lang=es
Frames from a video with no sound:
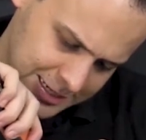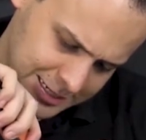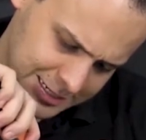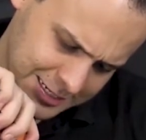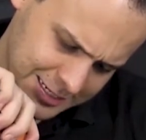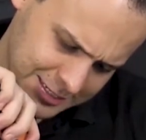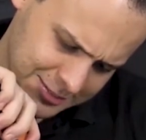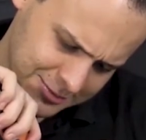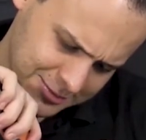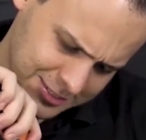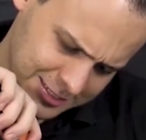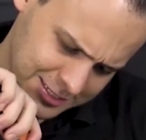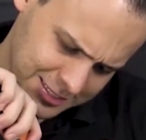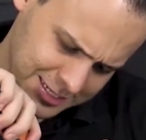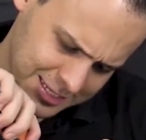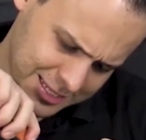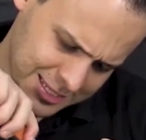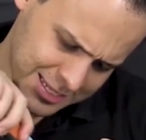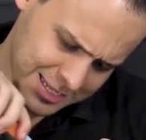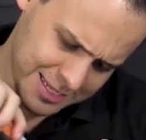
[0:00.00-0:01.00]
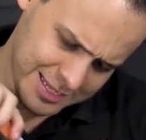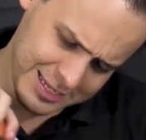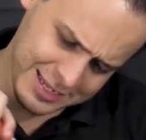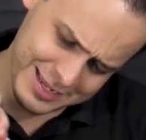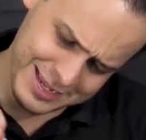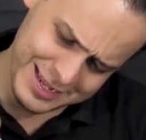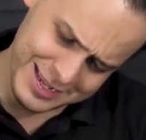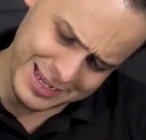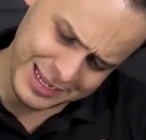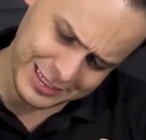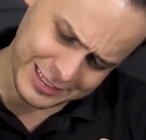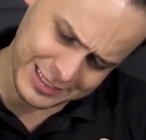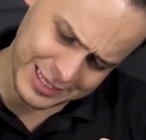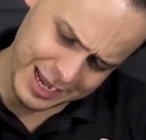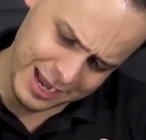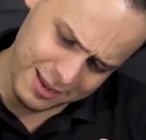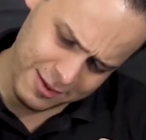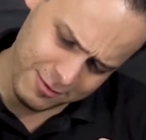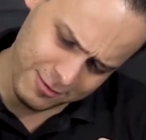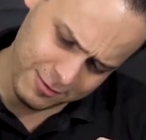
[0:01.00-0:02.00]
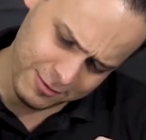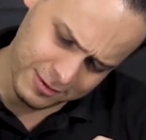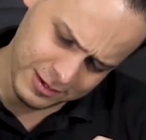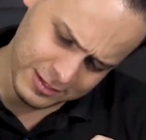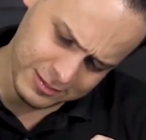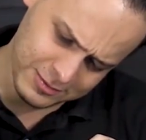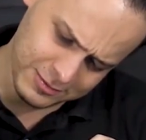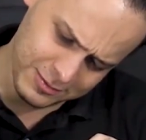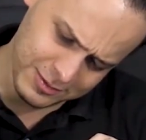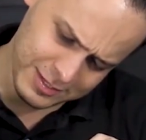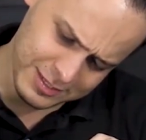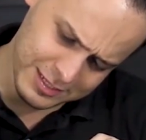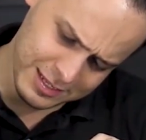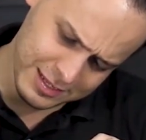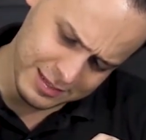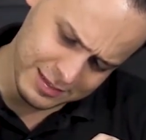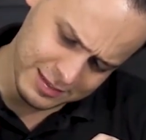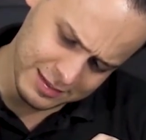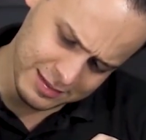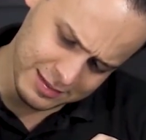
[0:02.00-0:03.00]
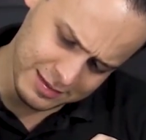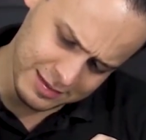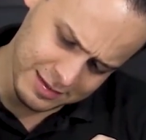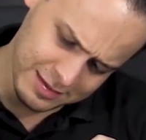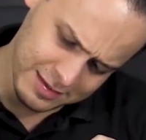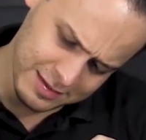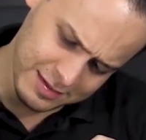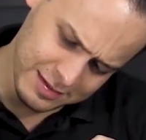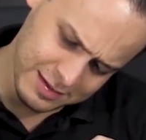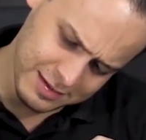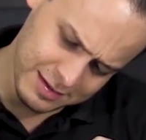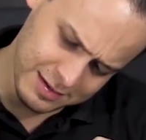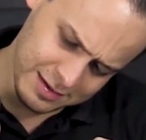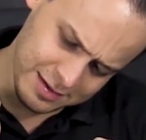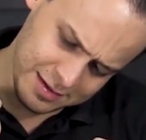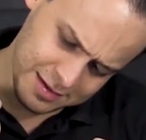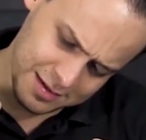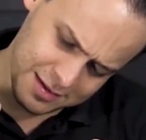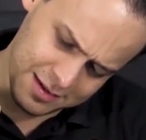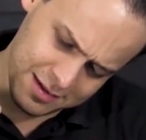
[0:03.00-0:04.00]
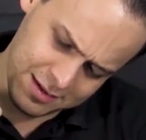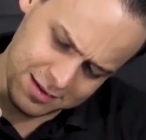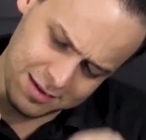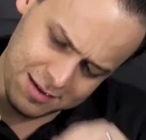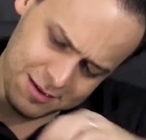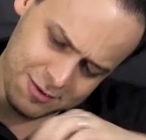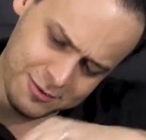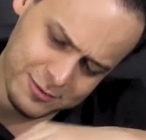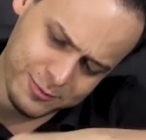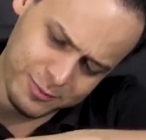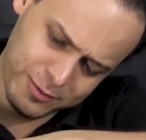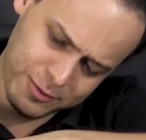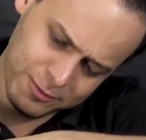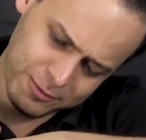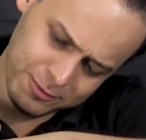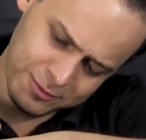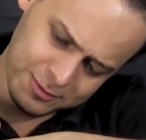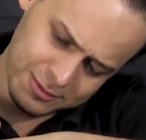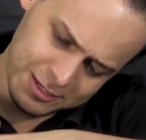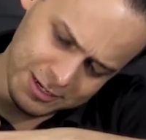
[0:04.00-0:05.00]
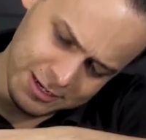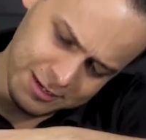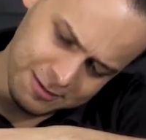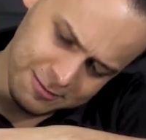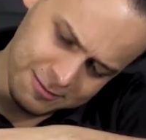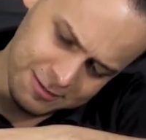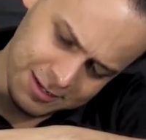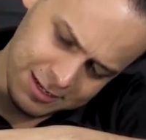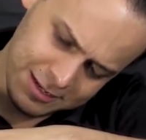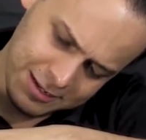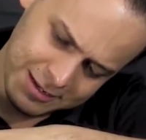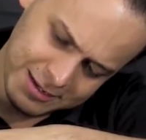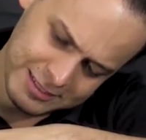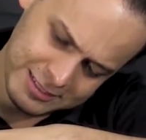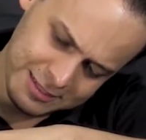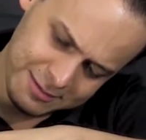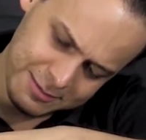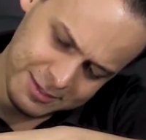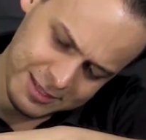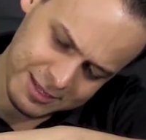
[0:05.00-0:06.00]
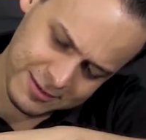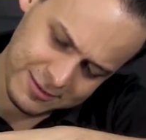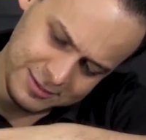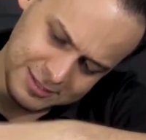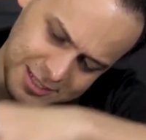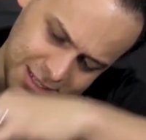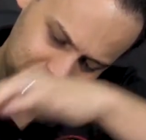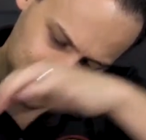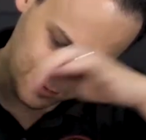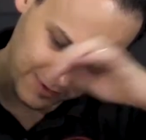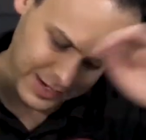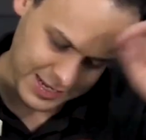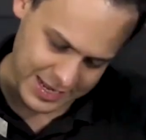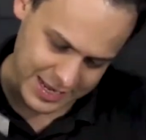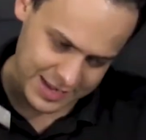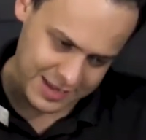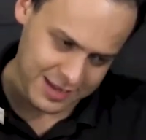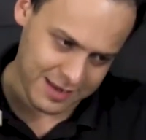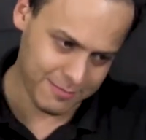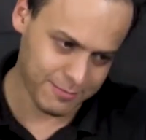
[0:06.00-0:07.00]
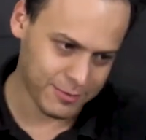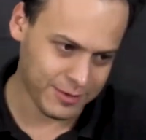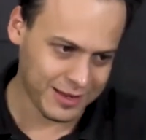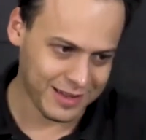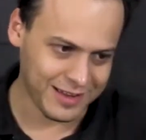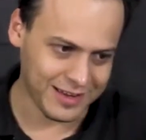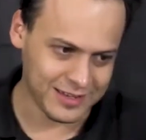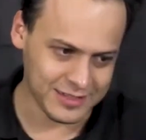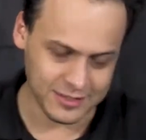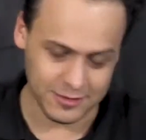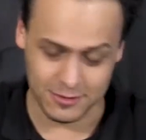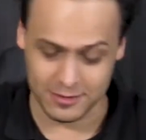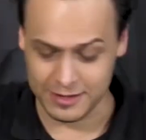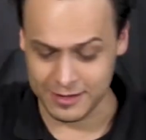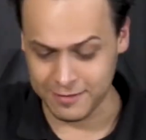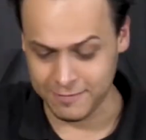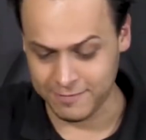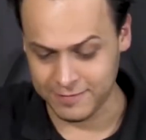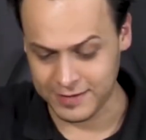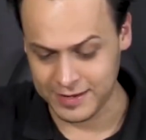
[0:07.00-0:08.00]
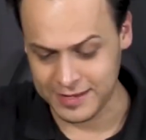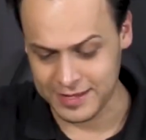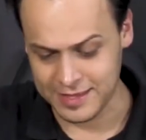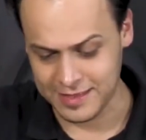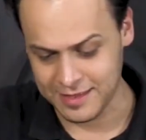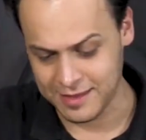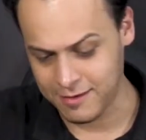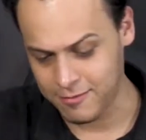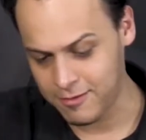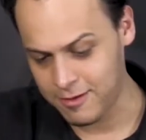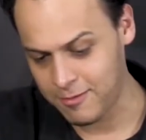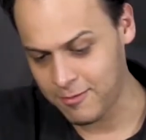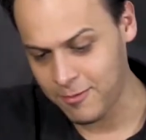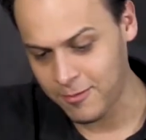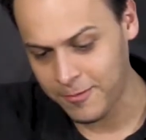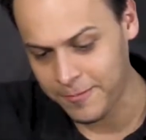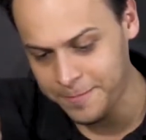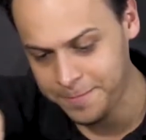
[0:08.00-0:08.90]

Ay, esto se siente extraño, coleccionistas. Los productos de Lego, hasta me da cosa tocarla porque les digo que brilla de nuevo.